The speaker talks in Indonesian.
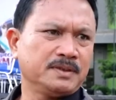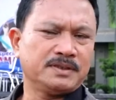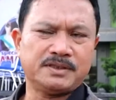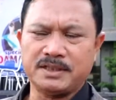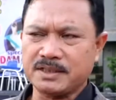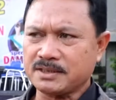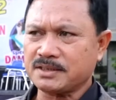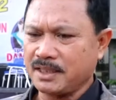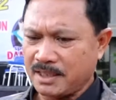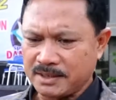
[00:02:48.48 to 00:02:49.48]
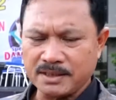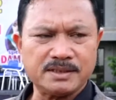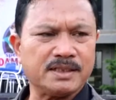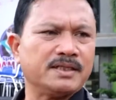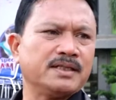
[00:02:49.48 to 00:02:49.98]
Stikes ada di
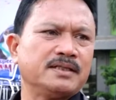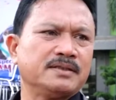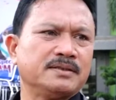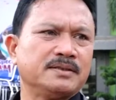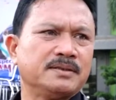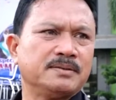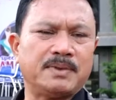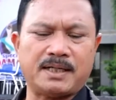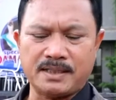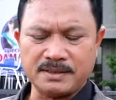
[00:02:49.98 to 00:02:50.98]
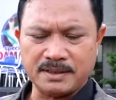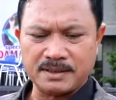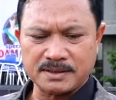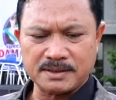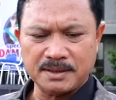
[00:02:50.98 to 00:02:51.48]
sana. Maka
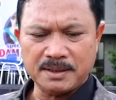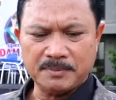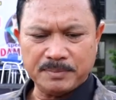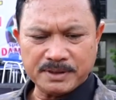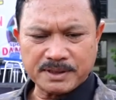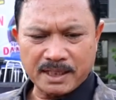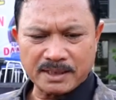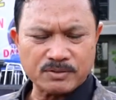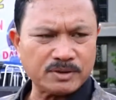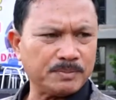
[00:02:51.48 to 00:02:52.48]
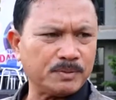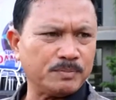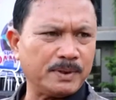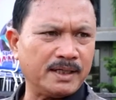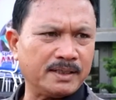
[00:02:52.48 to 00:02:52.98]
stikes bisa ikuti
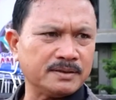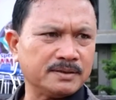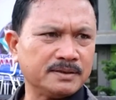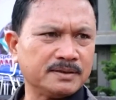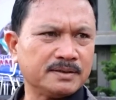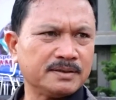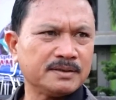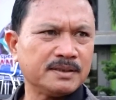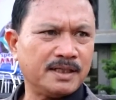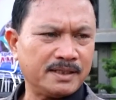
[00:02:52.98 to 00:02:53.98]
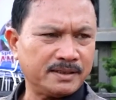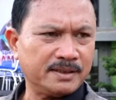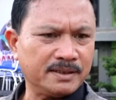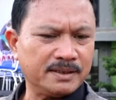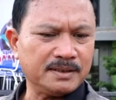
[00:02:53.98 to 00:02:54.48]
perubahan hari
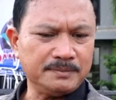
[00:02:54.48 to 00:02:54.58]
ini.